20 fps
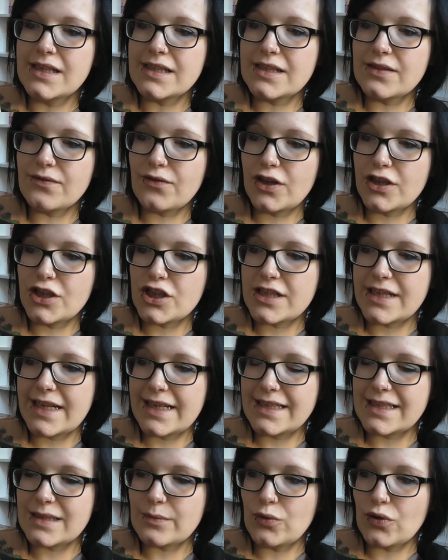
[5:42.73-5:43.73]
Sie wollen
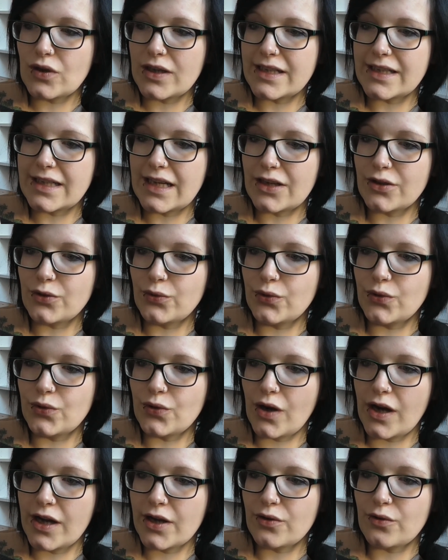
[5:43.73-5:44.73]
schnellstmöglich nach New
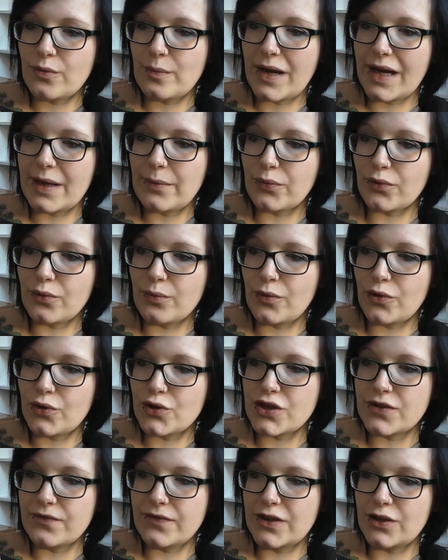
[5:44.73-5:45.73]
York, um ein
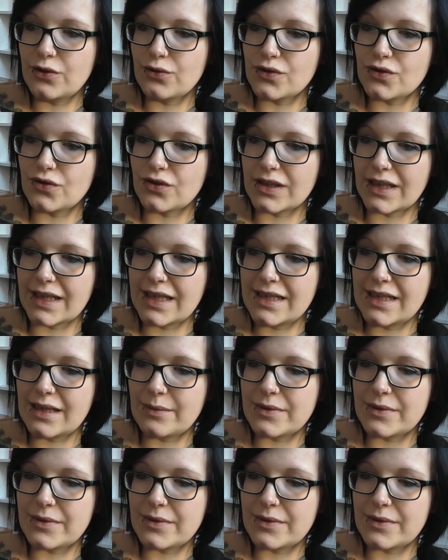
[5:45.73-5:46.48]
Promotion-Video zu drehen,